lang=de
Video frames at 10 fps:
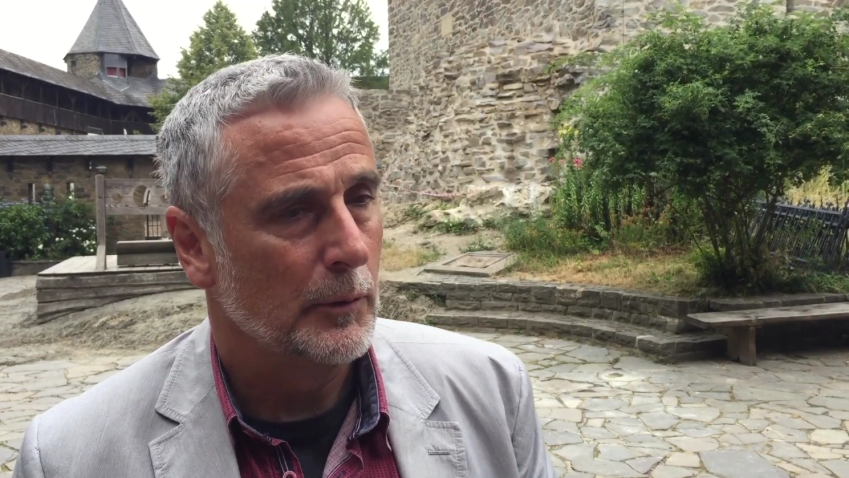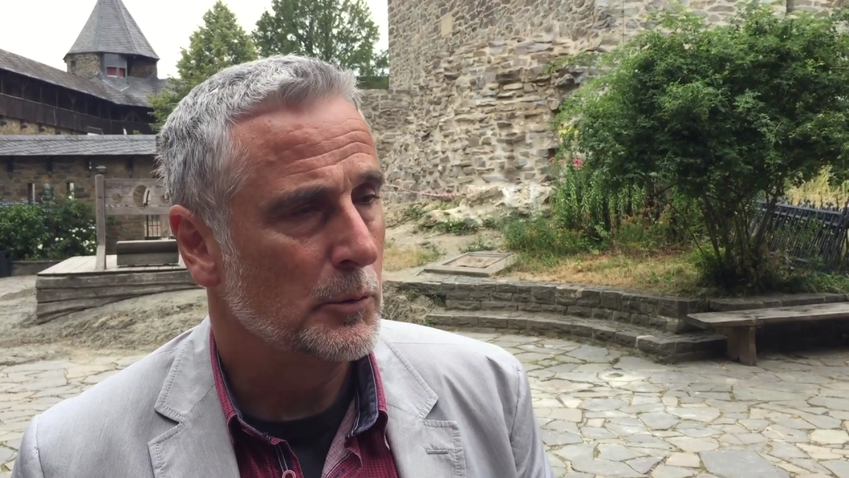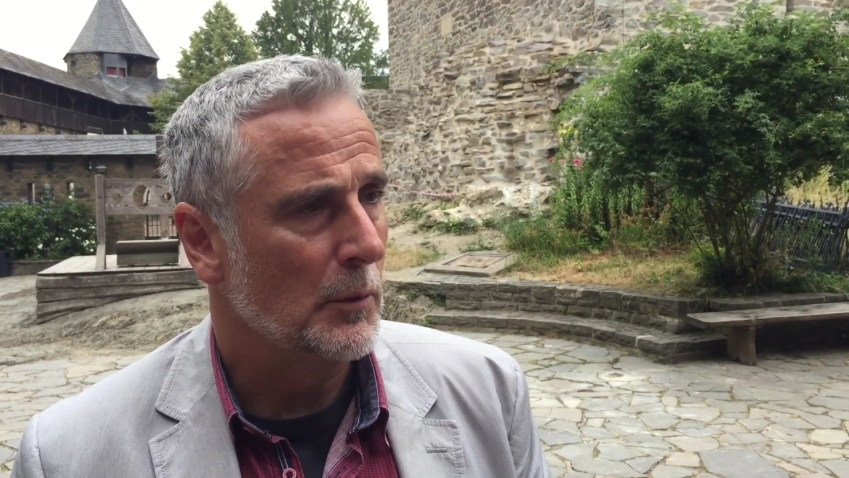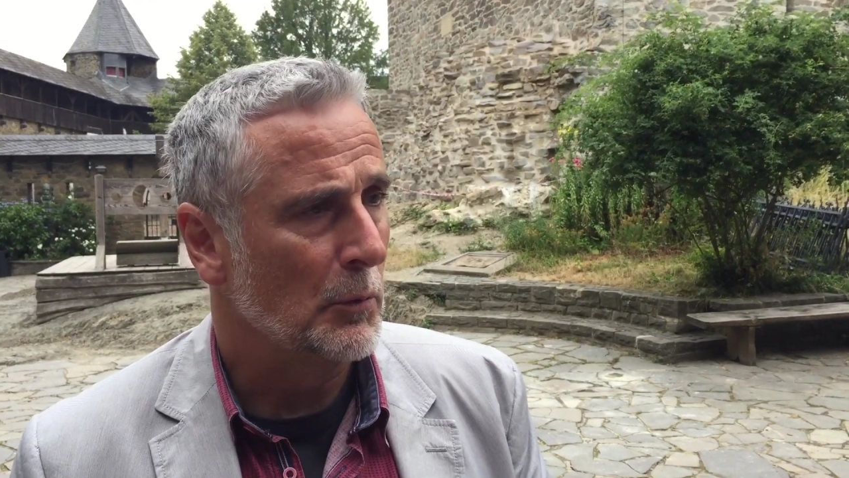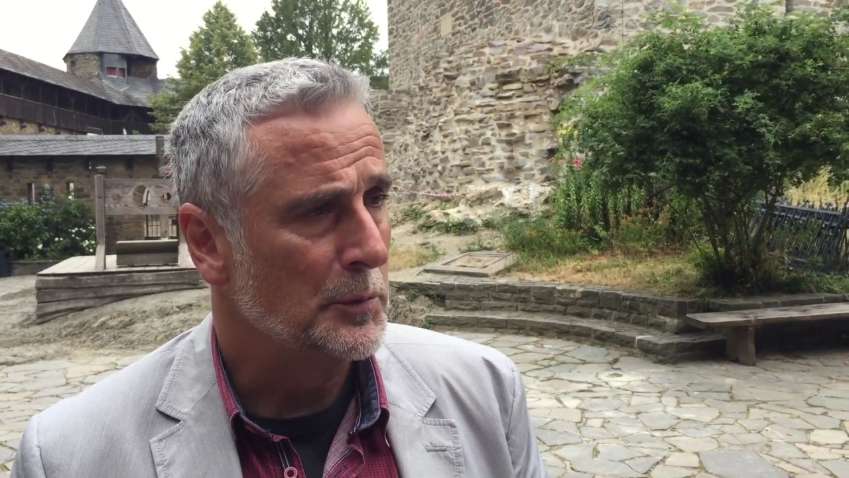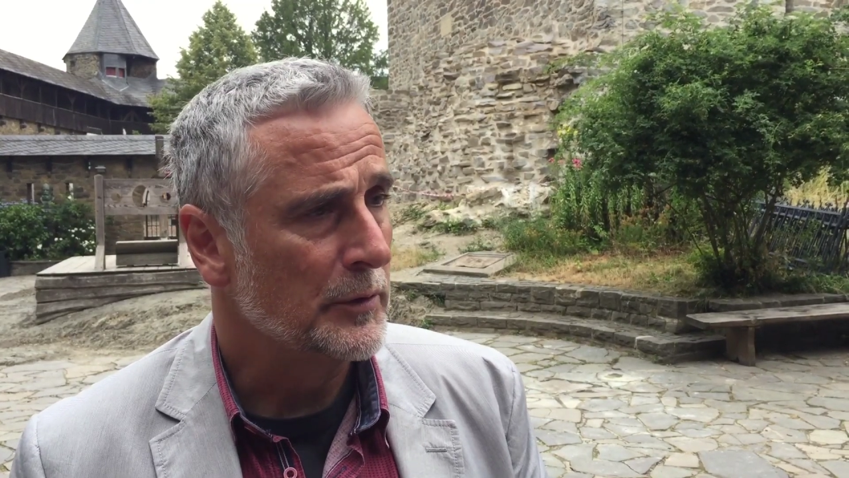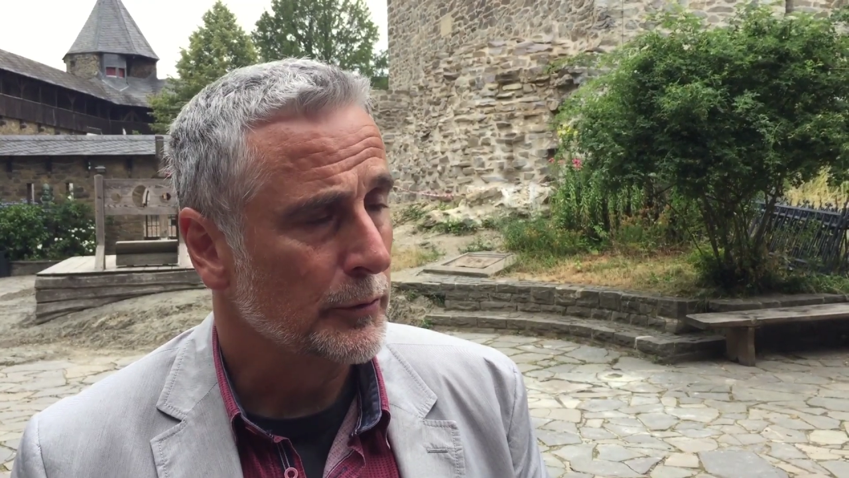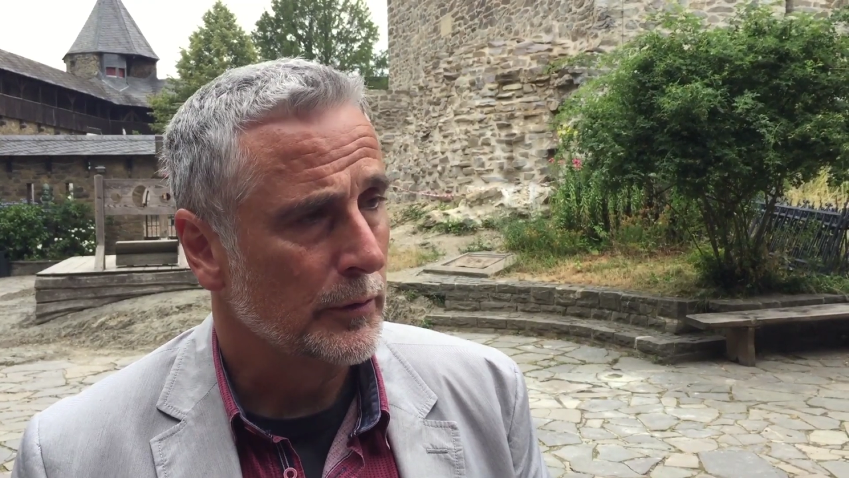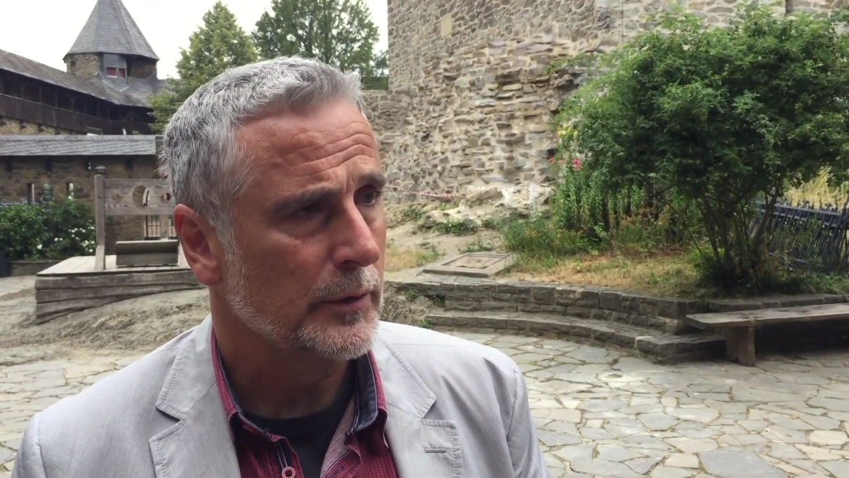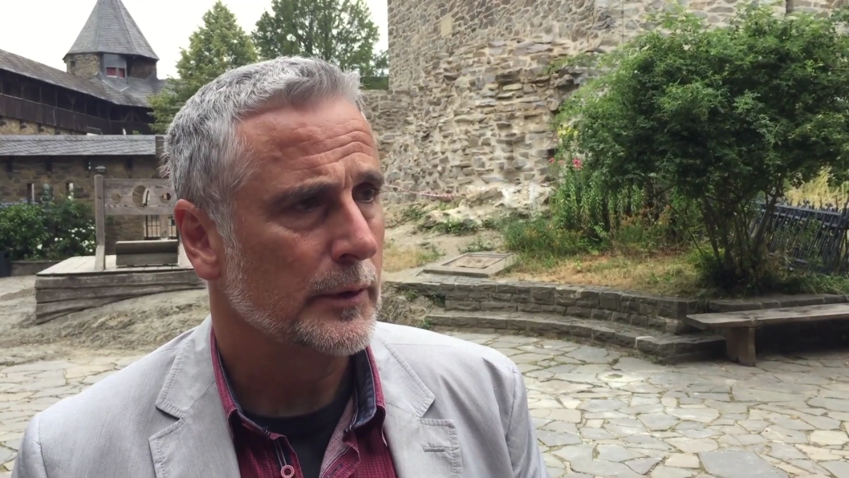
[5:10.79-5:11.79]
über
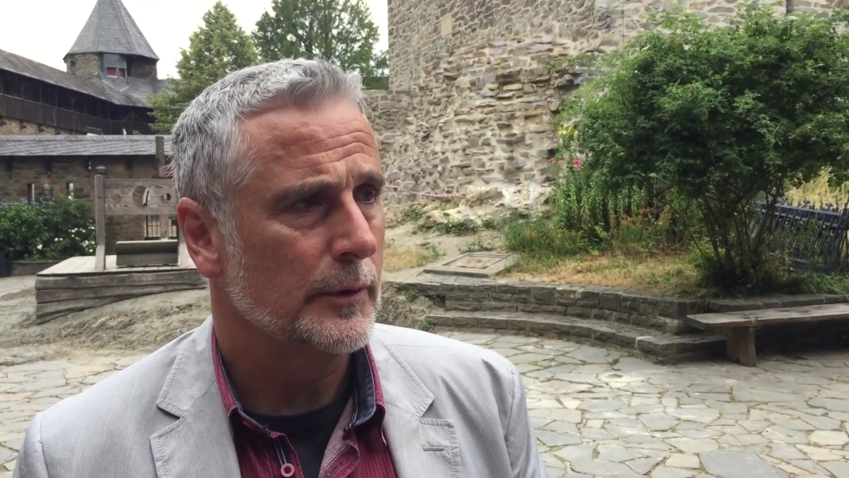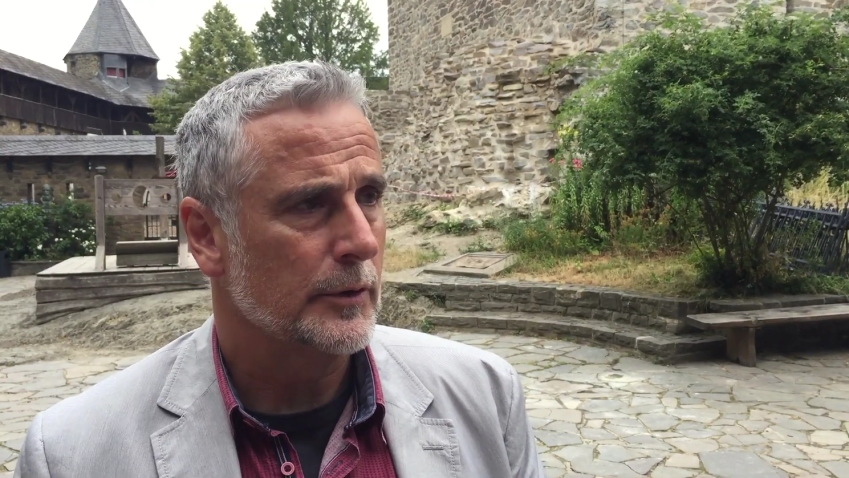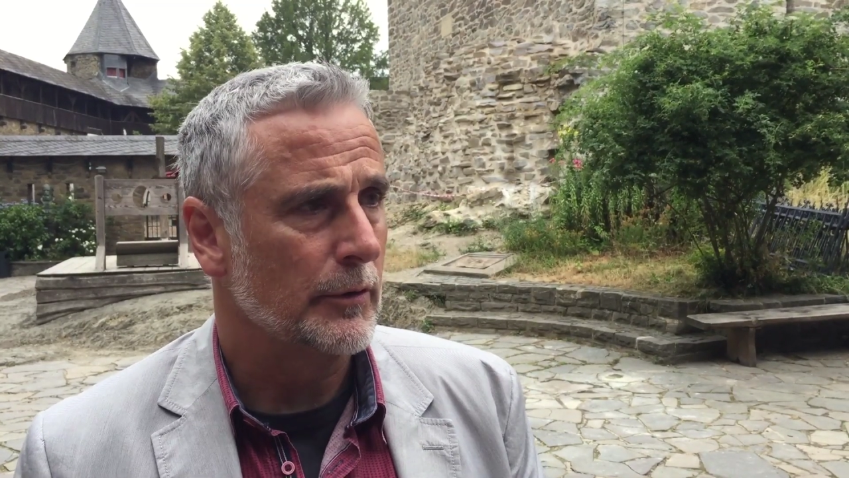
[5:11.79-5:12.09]
Mobilfunk zur